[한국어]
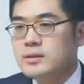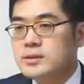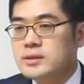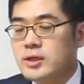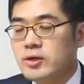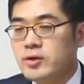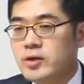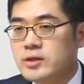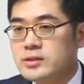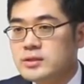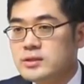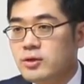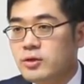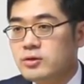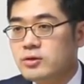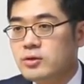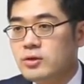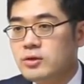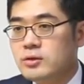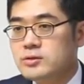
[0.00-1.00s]
이상과 같이
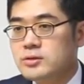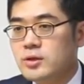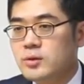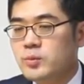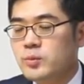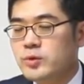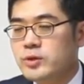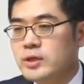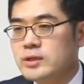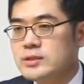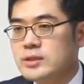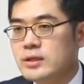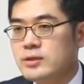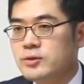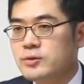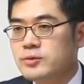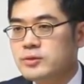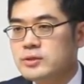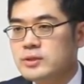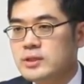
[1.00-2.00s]
어떤 정보나
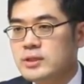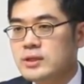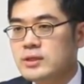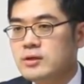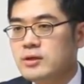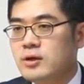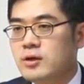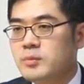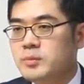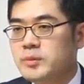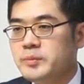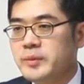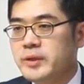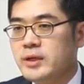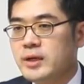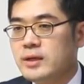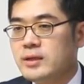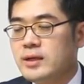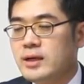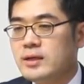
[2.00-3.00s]
자료들이
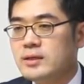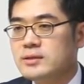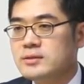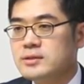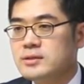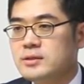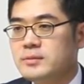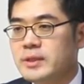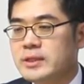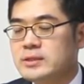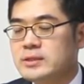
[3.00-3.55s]
영업비밀에 해당하는지를